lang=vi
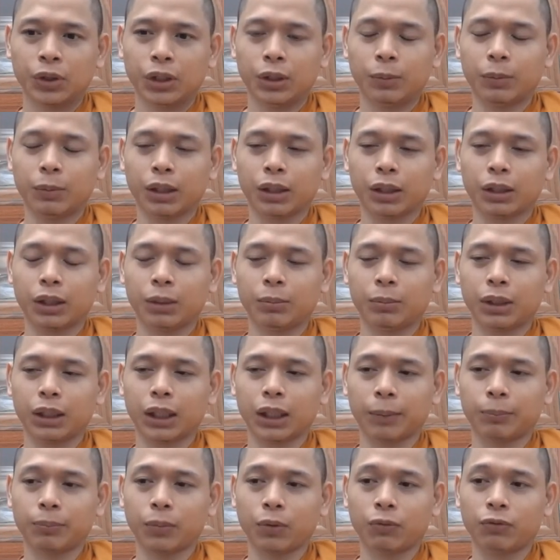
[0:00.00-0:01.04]
nhưng mà khi mà
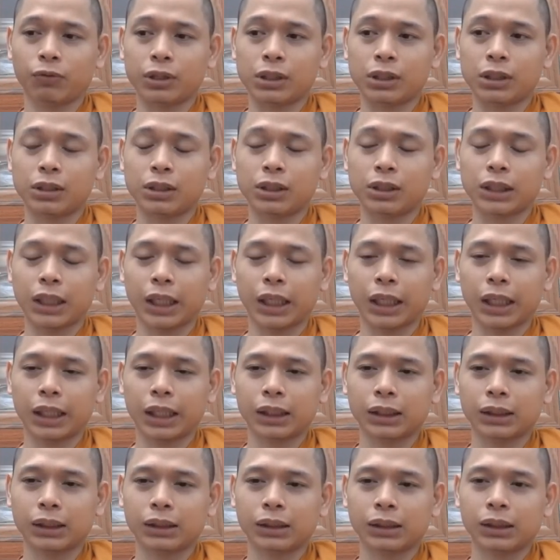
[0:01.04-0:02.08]
gặp một vị sư trẻ
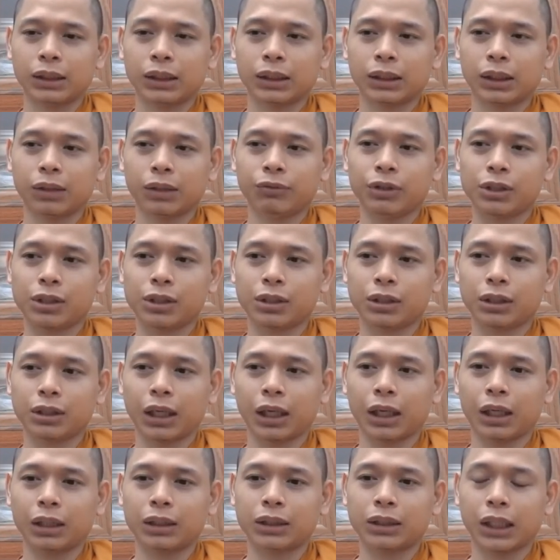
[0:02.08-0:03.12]
đó cái vị sư
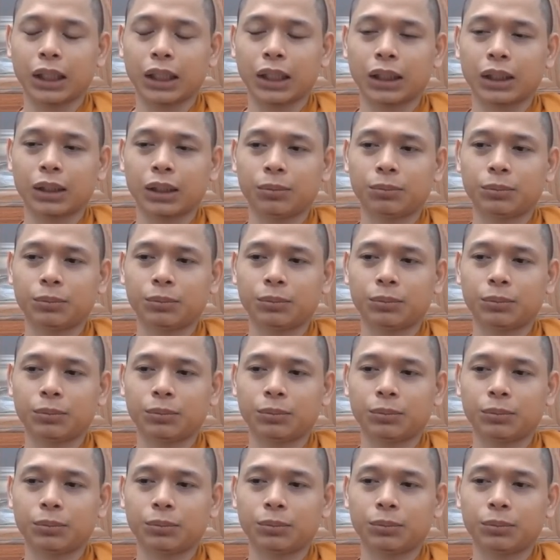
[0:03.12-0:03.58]
trẻ trẻ đó